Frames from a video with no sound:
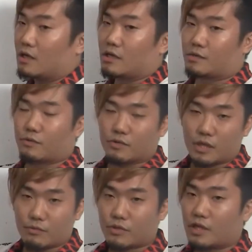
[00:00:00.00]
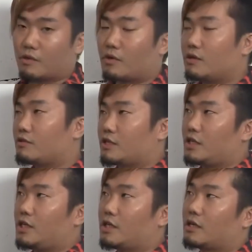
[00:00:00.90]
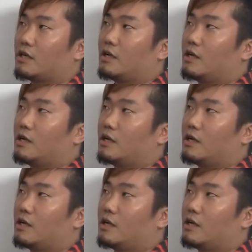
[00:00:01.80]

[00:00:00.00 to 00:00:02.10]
スポンサーもつけてもらうし、